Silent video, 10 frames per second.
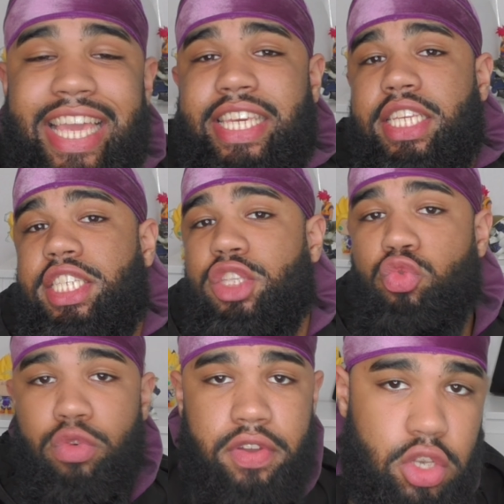Et qui dit
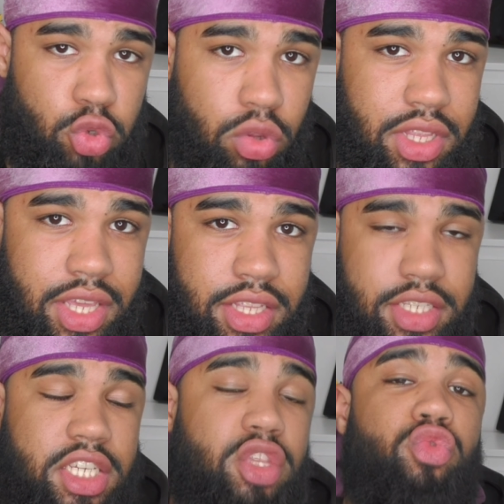nouvelle journée,
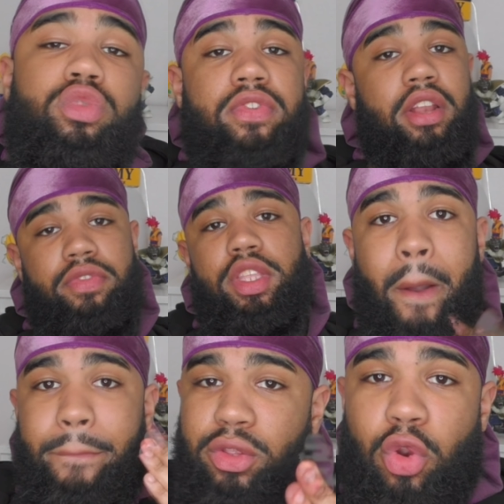dit nouvelle vidéo.
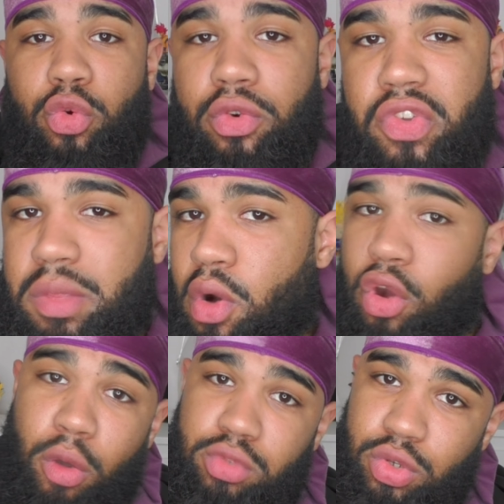Pendant le confinement,
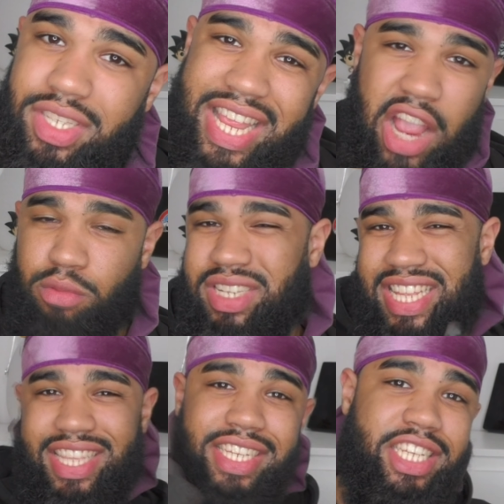comme tu le sais, comme je l'ai
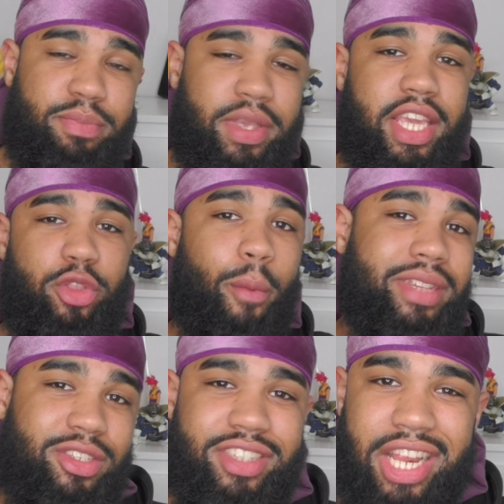déjà expliqué dans
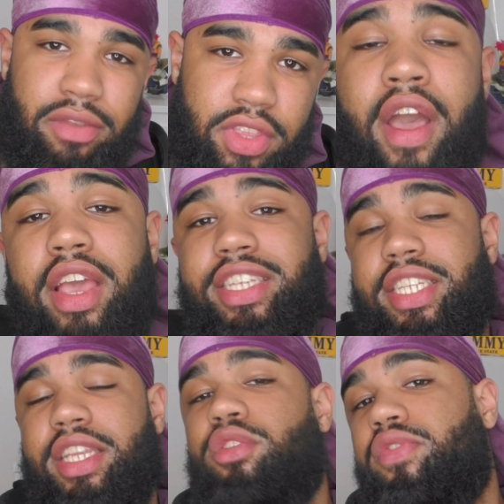mes anciennes vidéos,
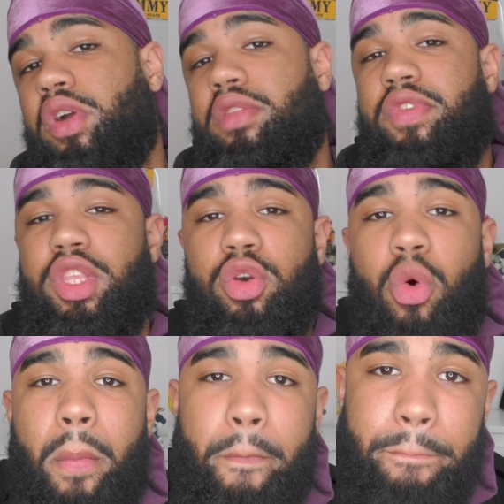j'essaye de faire une
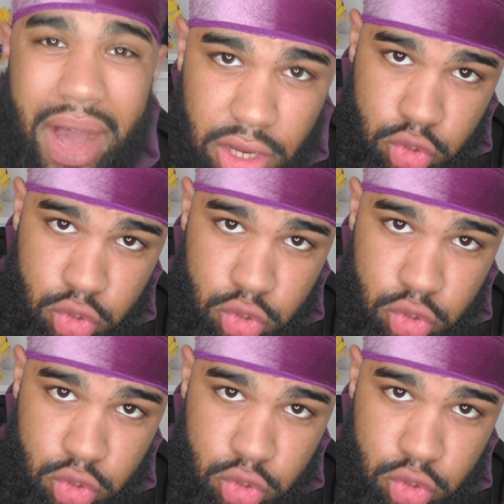vidéo par